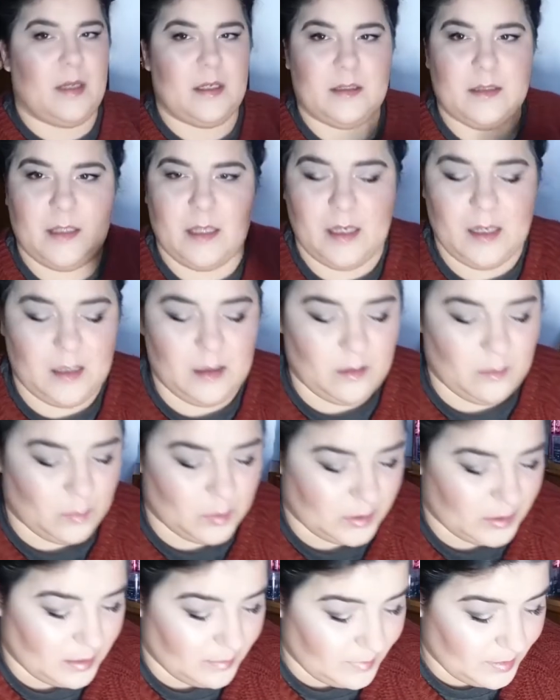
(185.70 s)
este, A,
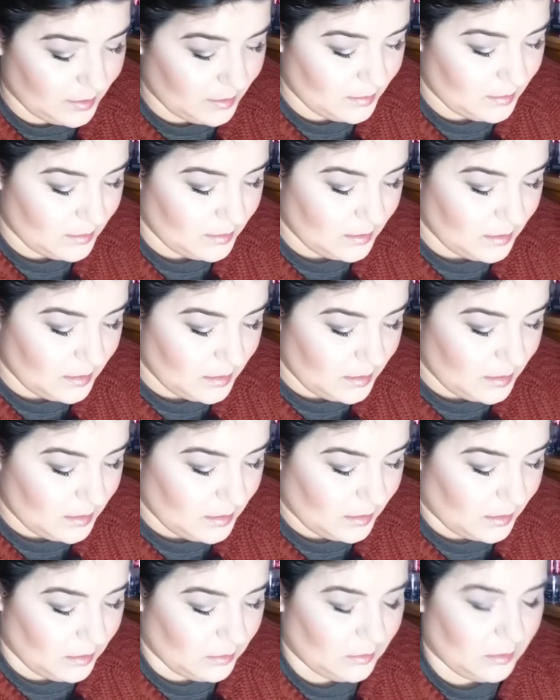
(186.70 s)
como se llame,
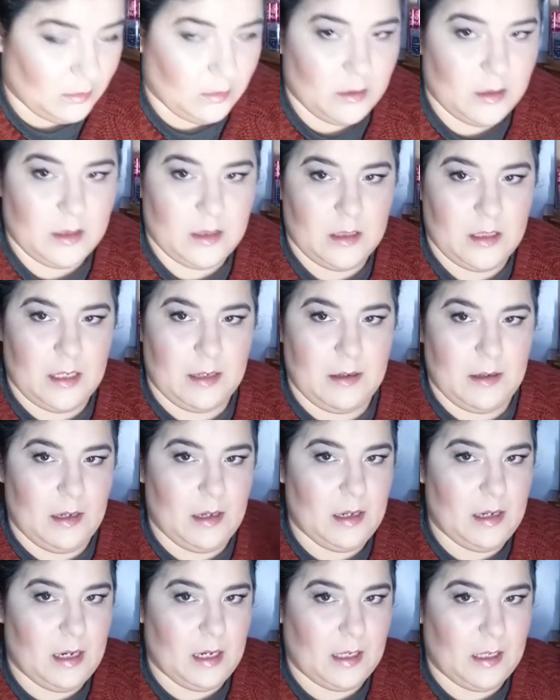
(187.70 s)
que los tengo
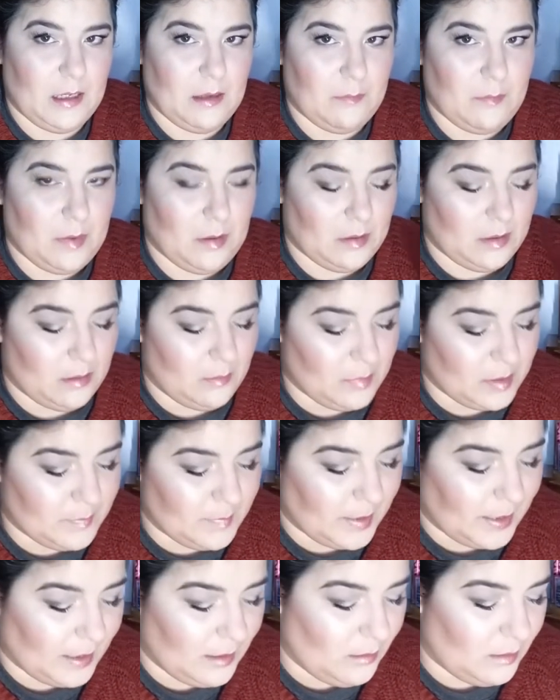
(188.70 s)
eh, aquí, Para a tener
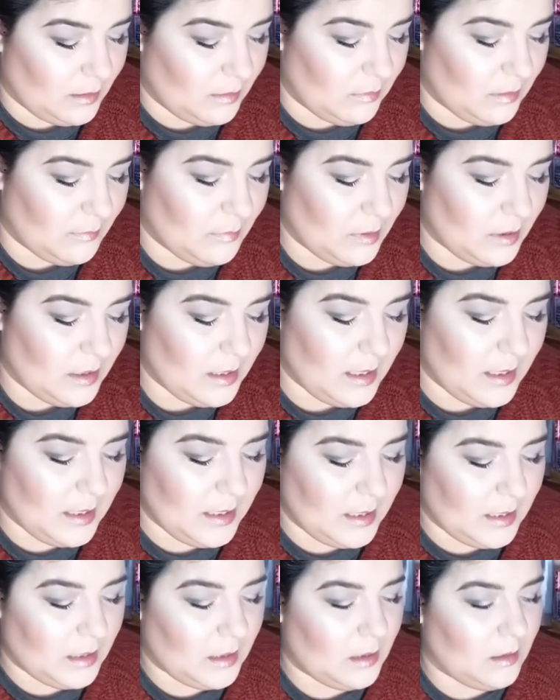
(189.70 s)
más pequeño, tiene una borla,
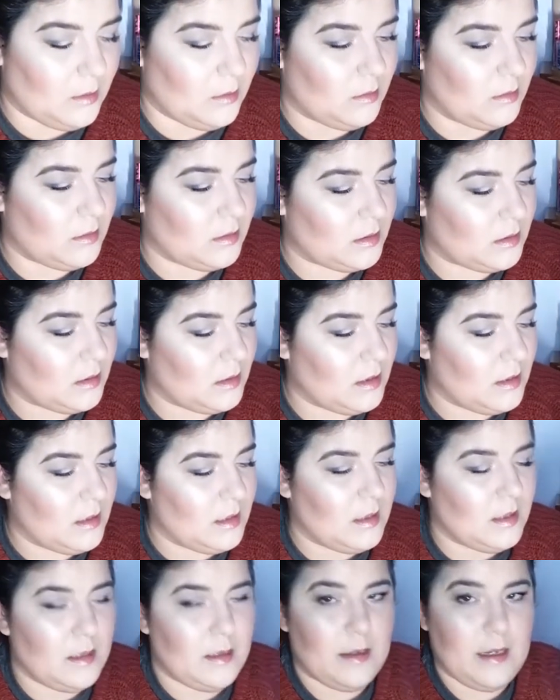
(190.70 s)
y los
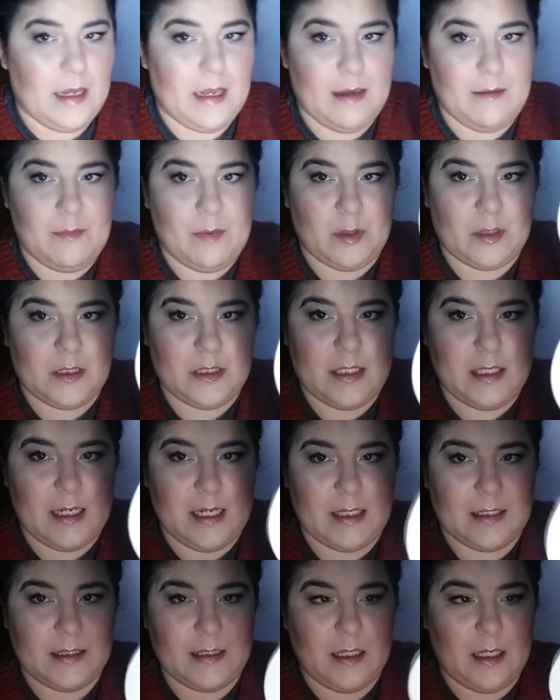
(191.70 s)
eh,
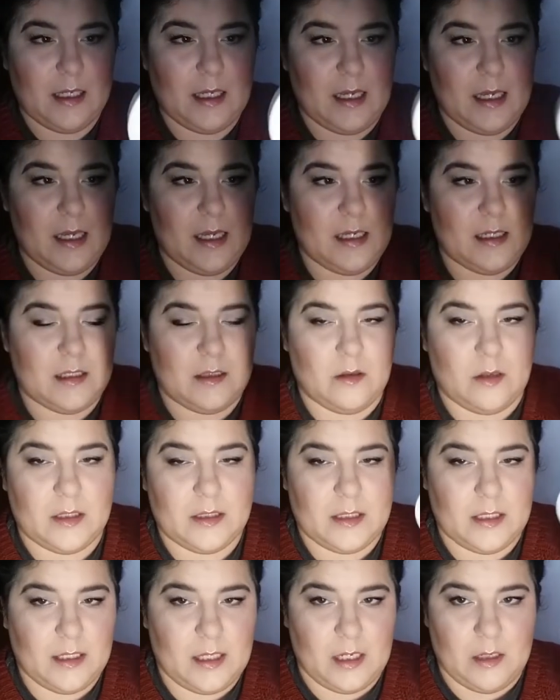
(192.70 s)
que es
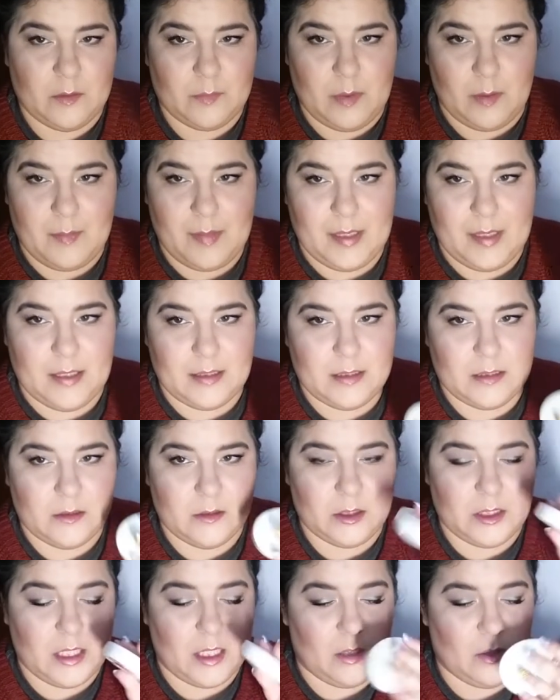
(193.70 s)
lo que serían los papeles
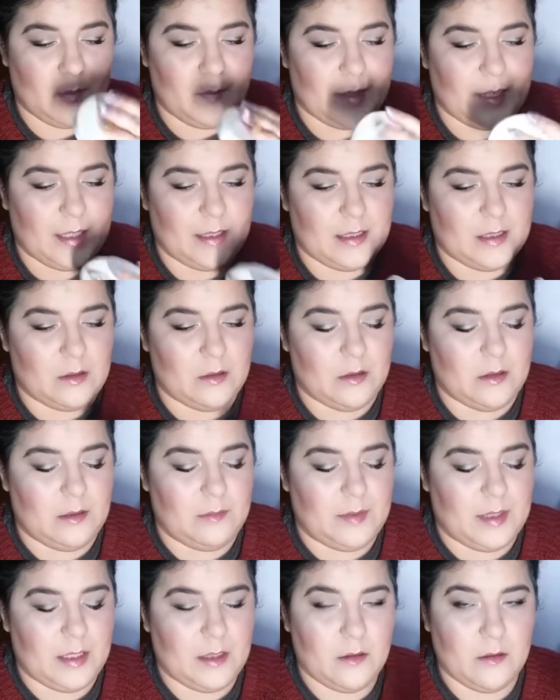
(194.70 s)
estos de arroz para quitarlo
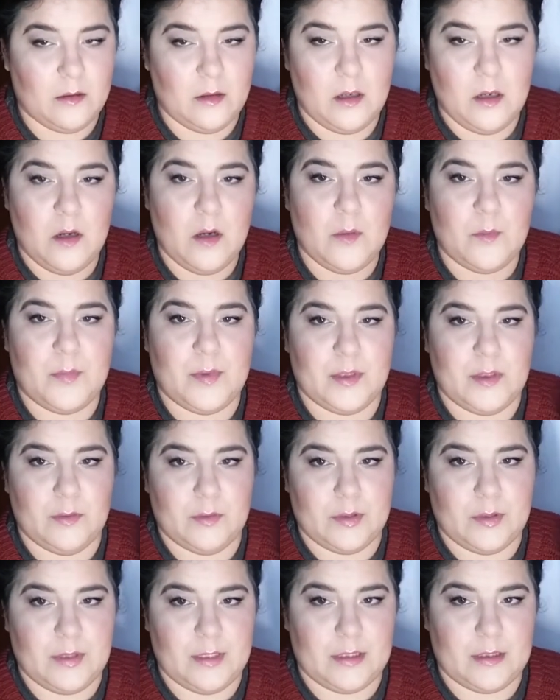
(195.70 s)
el brillo, pues
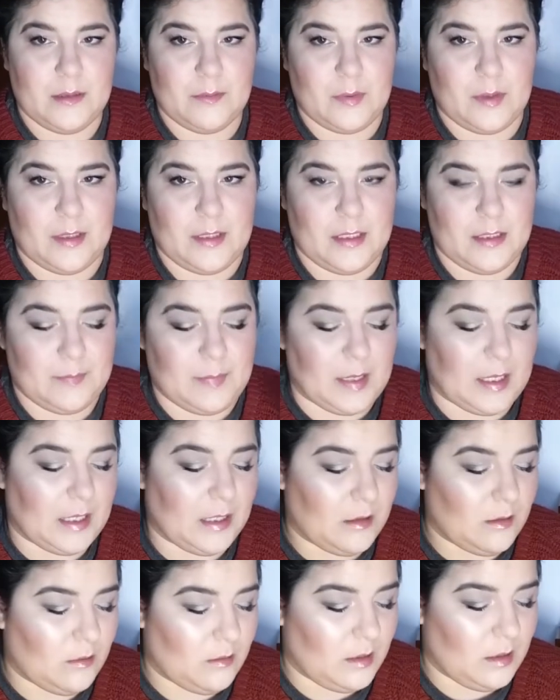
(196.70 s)
yo uso este porque tiene
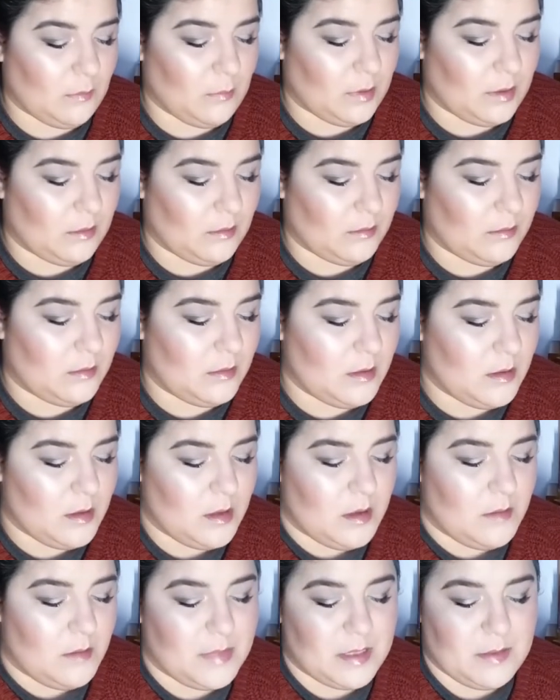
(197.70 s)
espejito y bueno,
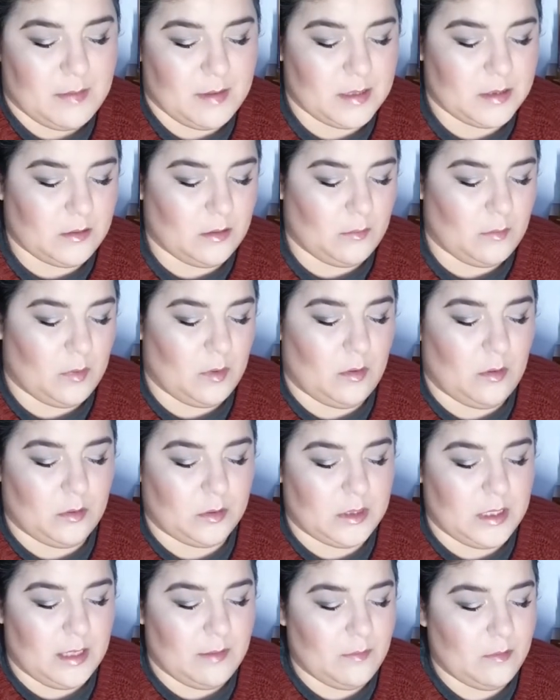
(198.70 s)
no es más cómodo,
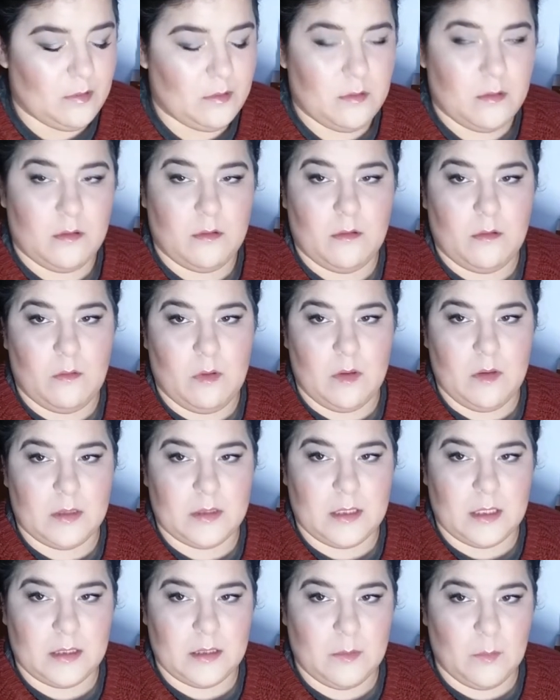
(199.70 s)
los lavo
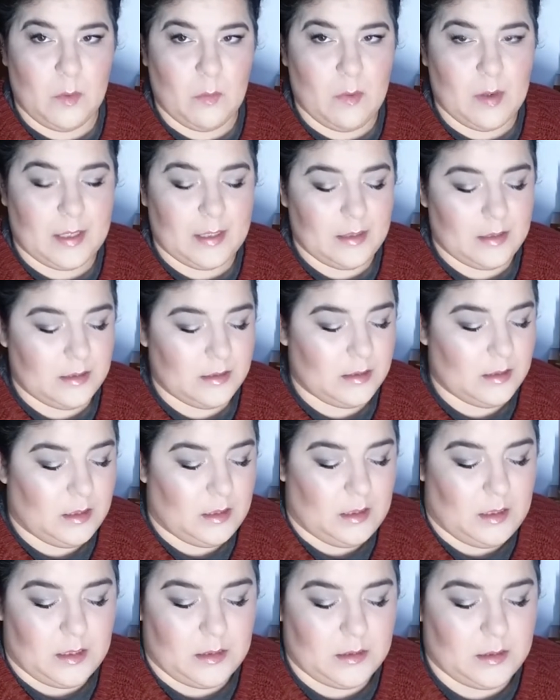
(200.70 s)
cuando están así muy guarretes
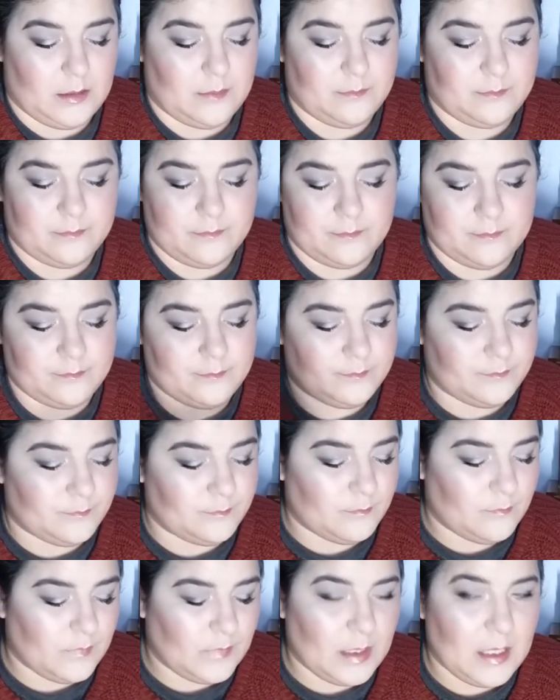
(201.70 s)
y ya está.
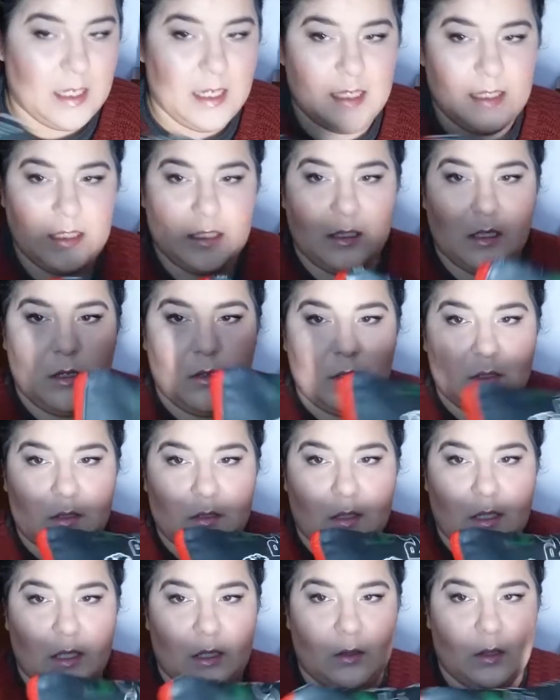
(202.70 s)
Con
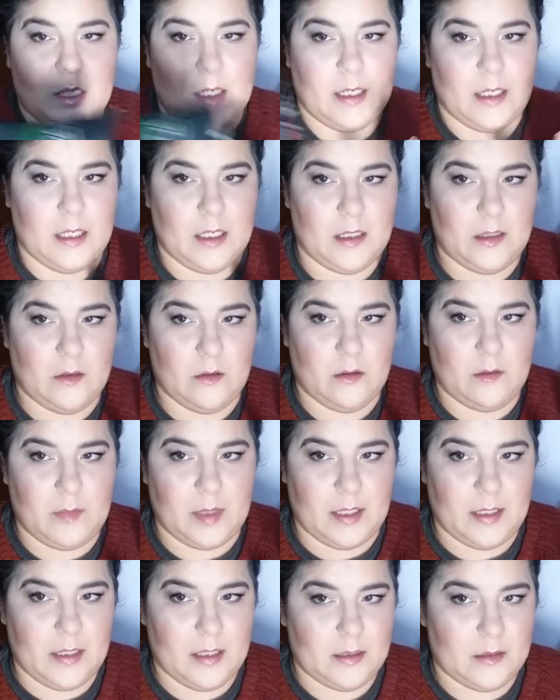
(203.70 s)
esto retocaría yo
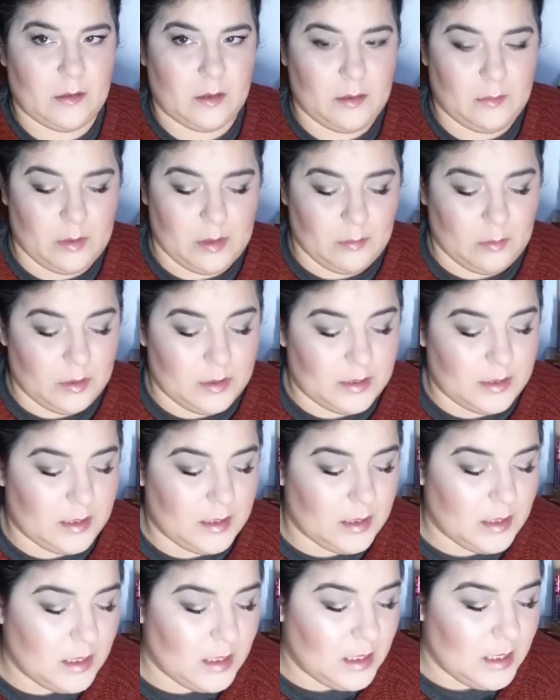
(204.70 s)
el maquillaje que llevo en la
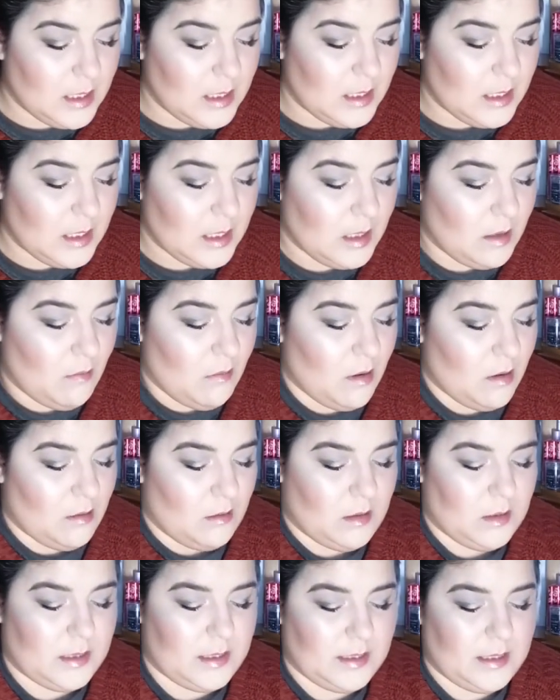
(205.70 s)
bolsa.
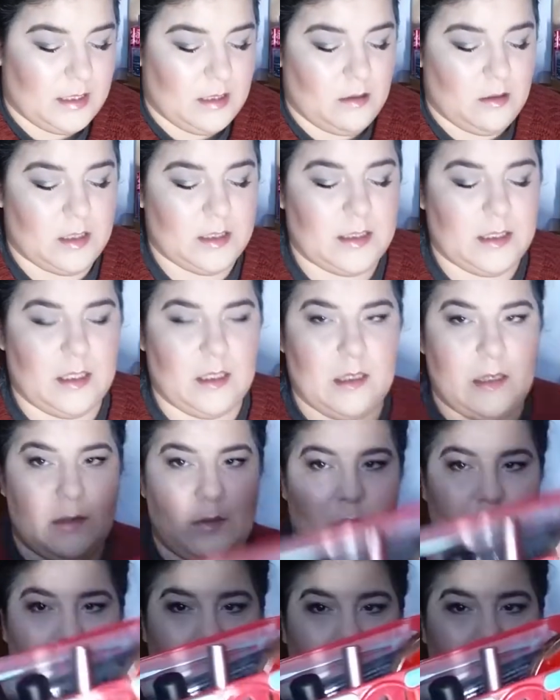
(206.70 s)
Luego, cosas que tengo así que
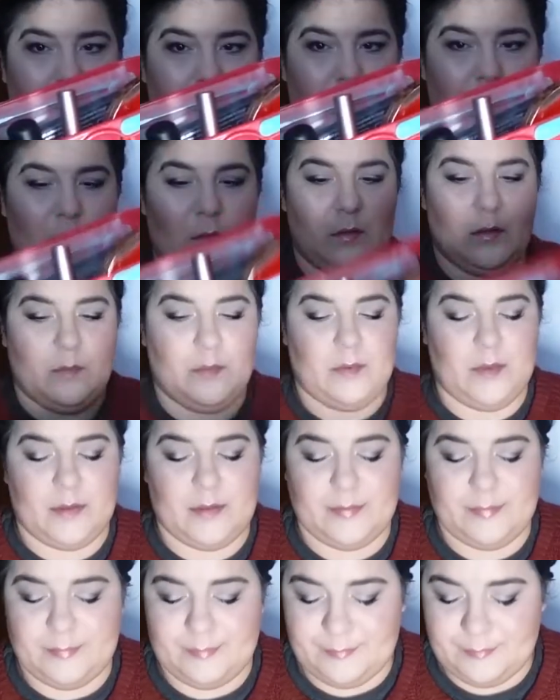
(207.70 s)
me uso más a menudo,
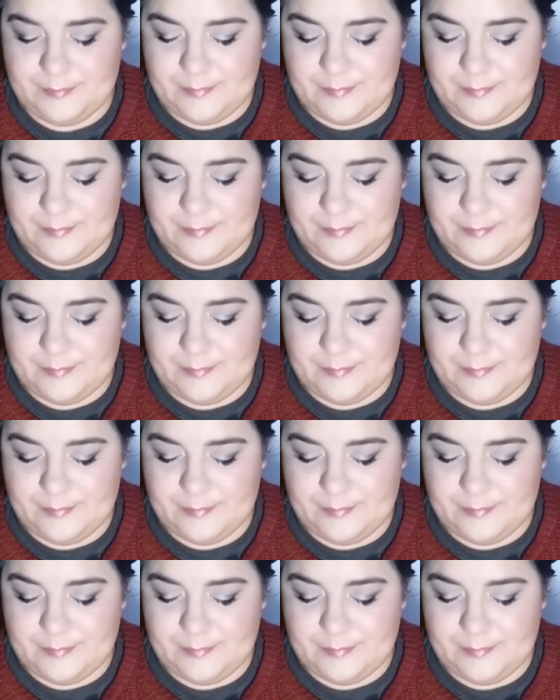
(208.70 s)
pues...